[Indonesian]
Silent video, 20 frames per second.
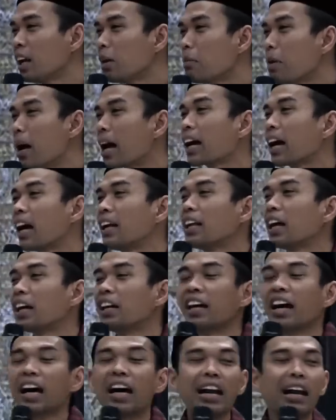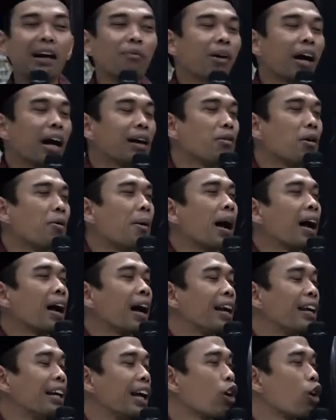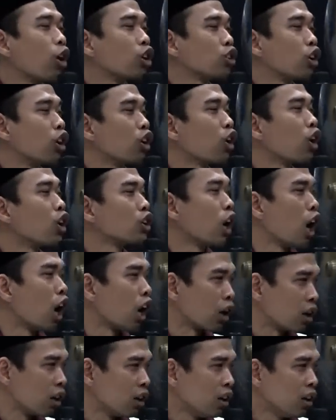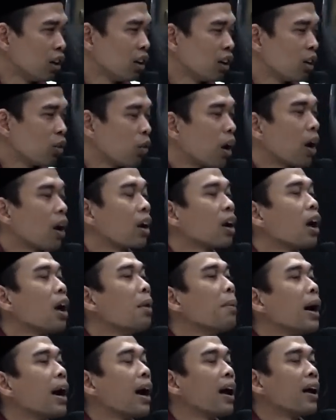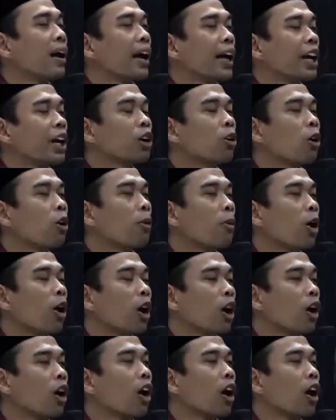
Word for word: Makanya diharamkan memakan yang kotor-kotor. Wa arama alaikumul